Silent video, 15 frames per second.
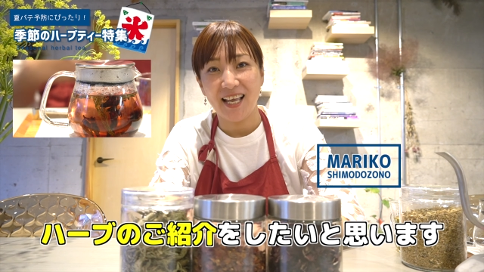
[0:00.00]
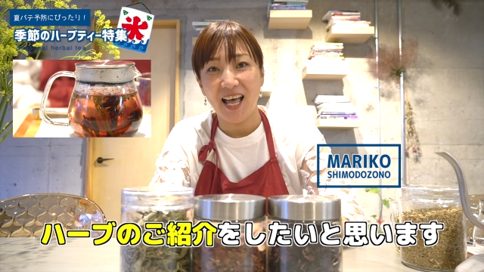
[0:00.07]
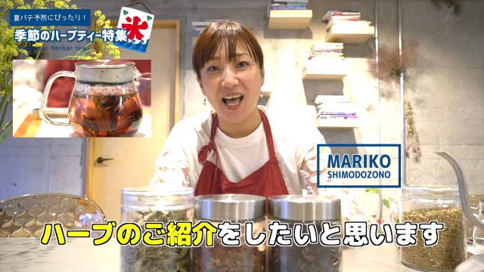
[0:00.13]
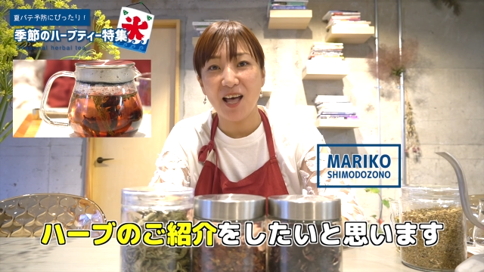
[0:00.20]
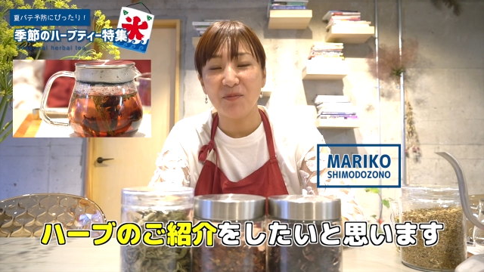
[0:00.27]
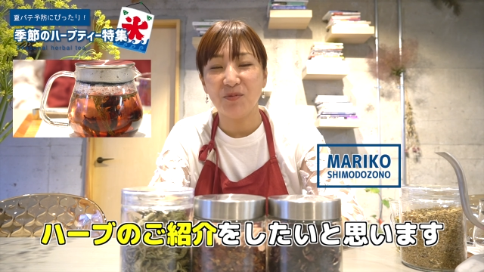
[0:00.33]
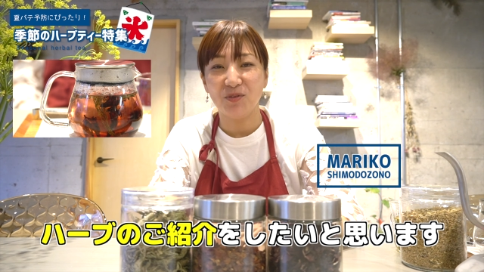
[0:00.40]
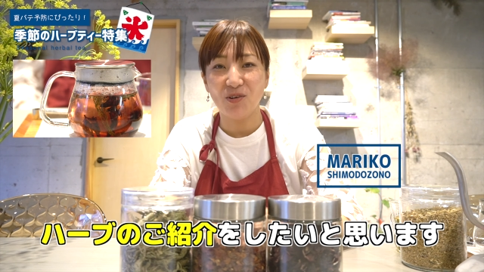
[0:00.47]

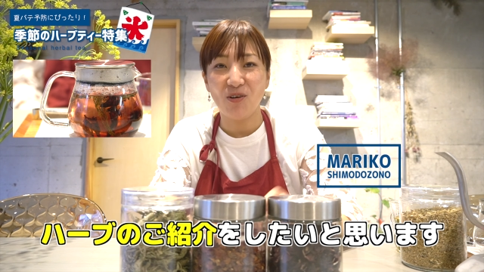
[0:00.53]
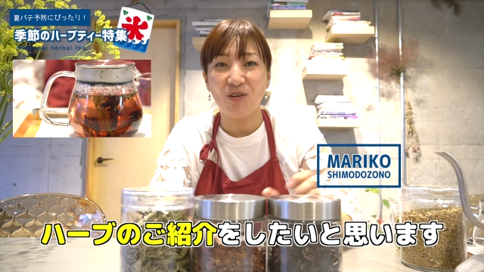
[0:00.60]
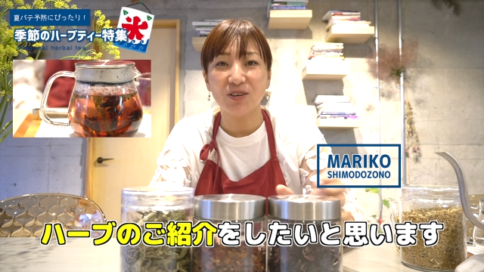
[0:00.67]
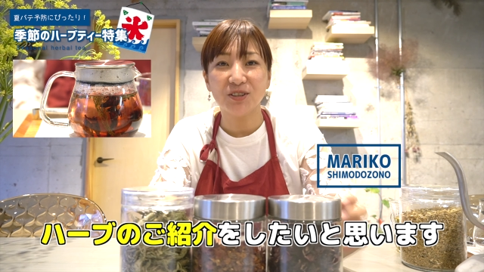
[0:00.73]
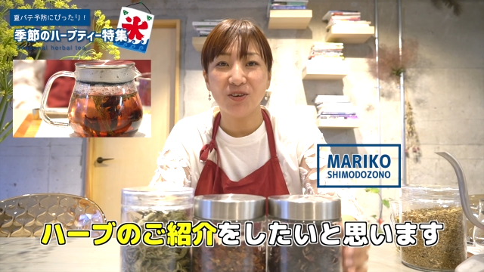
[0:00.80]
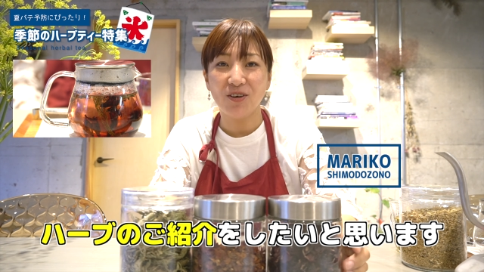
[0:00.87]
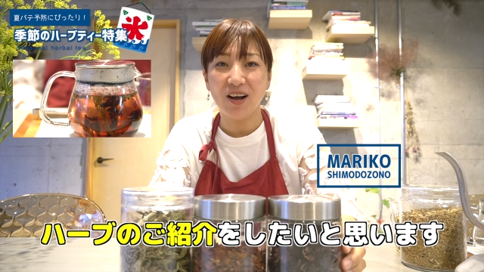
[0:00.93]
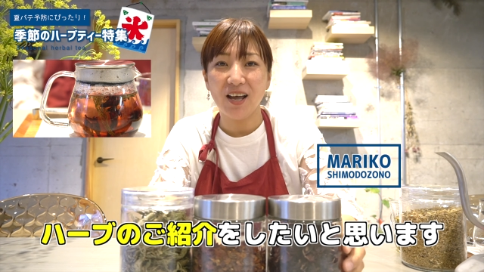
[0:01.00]
ハーブのご
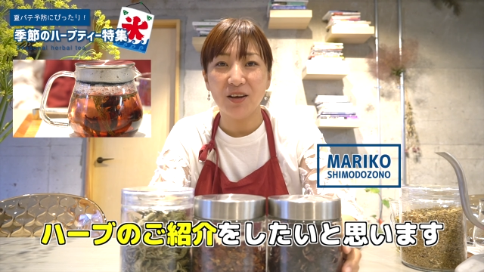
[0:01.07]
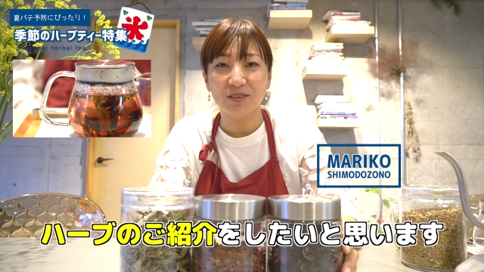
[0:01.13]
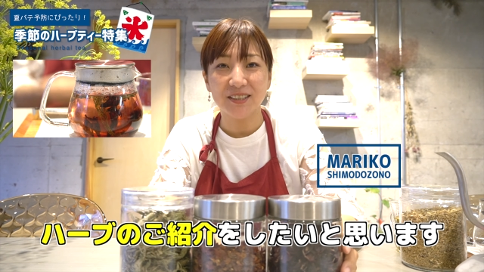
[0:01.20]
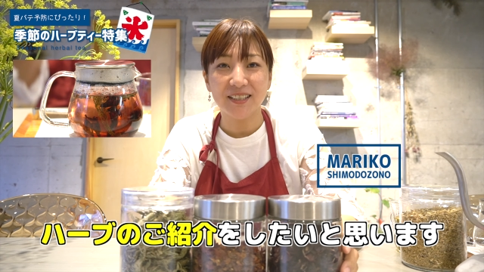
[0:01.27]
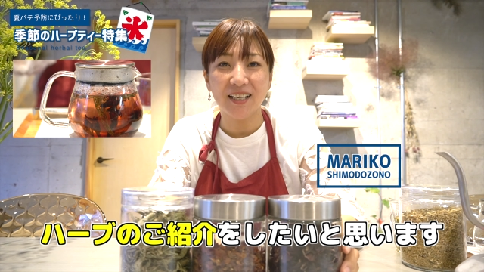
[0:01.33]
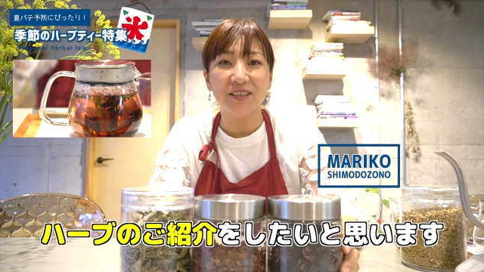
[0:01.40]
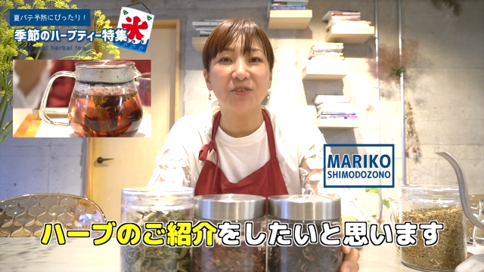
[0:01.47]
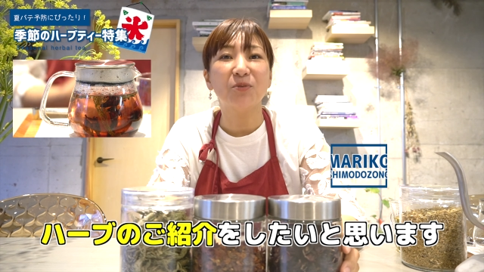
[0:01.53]
紹介を
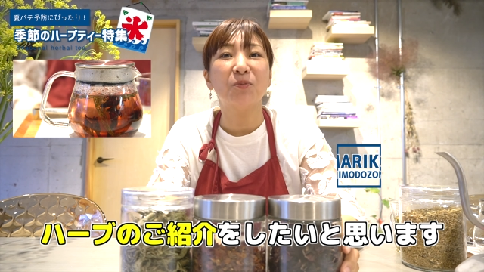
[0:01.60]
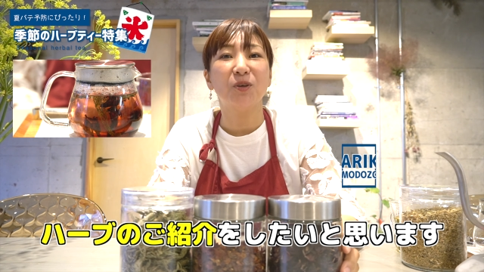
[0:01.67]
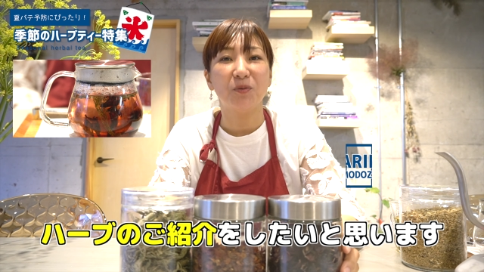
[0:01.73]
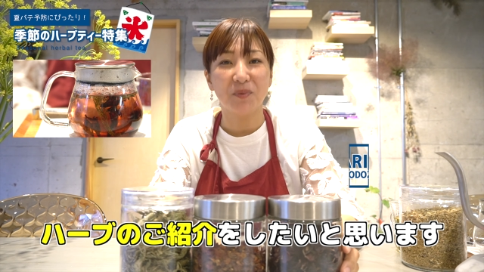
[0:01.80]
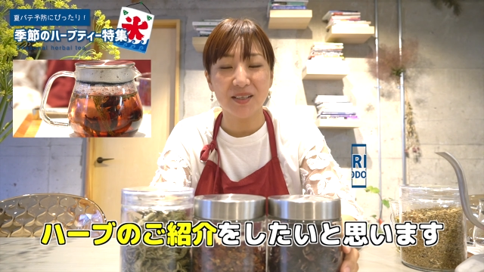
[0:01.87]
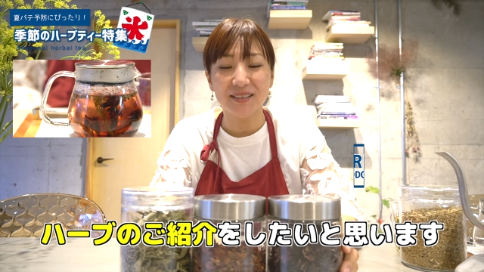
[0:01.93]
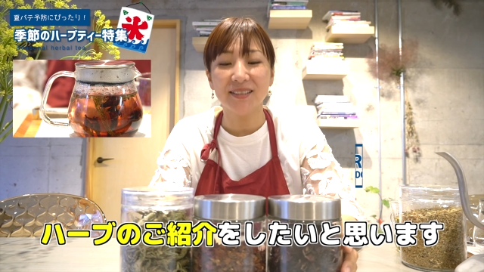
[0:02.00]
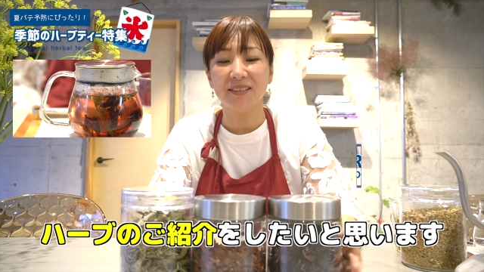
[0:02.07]
したいと思い
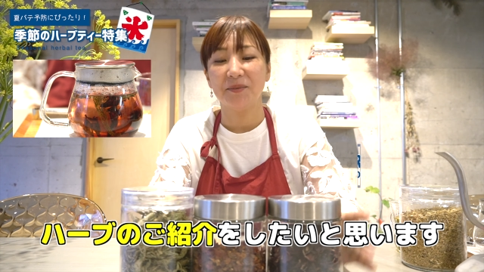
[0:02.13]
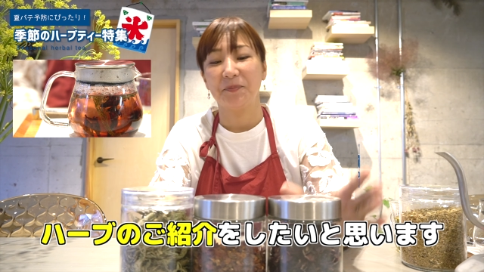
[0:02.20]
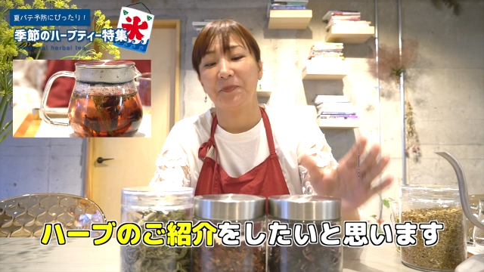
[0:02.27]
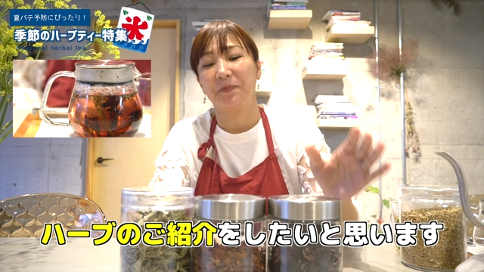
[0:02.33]
ます。